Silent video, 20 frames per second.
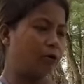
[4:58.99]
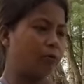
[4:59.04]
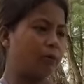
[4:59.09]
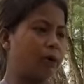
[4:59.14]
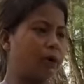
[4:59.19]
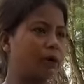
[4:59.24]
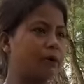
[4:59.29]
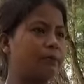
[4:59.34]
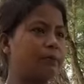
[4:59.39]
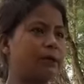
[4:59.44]

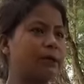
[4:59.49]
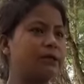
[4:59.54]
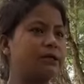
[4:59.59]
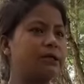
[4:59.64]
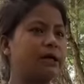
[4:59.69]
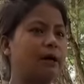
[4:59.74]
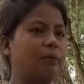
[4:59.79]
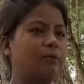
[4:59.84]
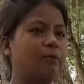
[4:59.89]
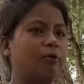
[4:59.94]
ong bangi
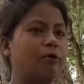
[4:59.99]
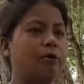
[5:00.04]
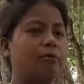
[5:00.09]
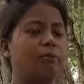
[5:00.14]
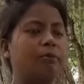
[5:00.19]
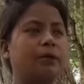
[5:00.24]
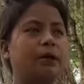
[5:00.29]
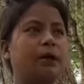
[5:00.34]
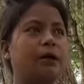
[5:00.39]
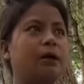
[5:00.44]
penjak
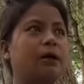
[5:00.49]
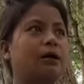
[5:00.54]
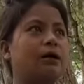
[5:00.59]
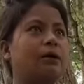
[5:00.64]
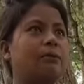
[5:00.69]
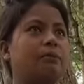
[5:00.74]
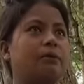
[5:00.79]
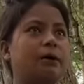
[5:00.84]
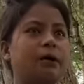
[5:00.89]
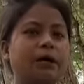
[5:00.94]
buram dai
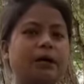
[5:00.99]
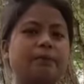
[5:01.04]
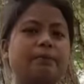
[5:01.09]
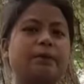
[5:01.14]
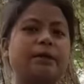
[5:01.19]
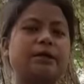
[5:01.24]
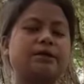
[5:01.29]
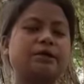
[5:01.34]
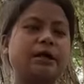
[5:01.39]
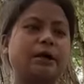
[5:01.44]
lem
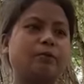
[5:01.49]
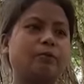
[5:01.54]
keren penjak